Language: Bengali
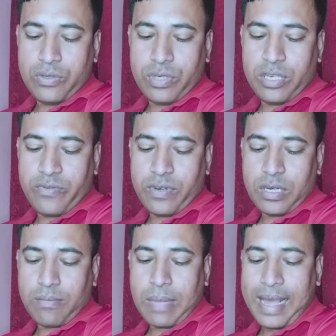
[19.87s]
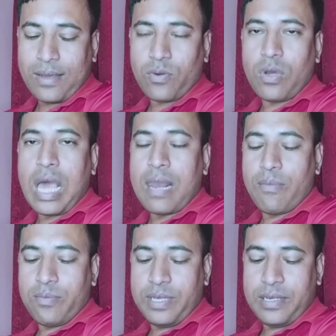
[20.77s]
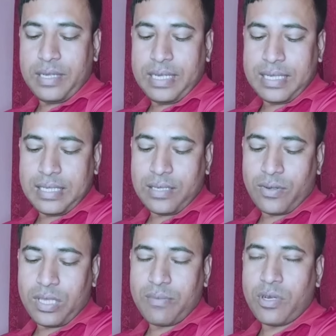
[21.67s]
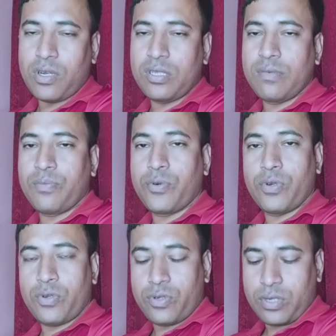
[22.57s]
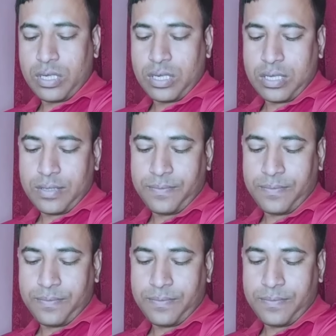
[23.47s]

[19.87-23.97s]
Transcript: ইউরিন ফর মাইক্রো অ্যালবুমিন এই টেস্টটি করতে আপনার খরচ হবে পনেরোশো টাকা